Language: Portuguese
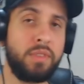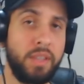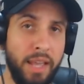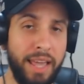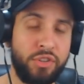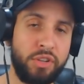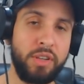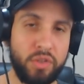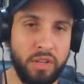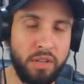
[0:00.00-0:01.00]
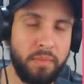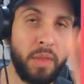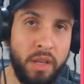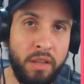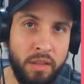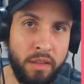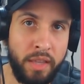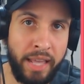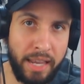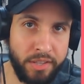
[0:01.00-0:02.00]
relaxa. Eu sei que...
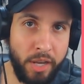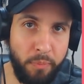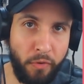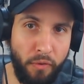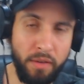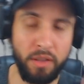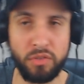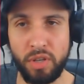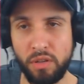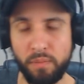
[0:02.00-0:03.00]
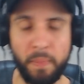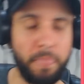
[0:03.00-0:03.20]
Relaxa aí, por favor. Eu sei que...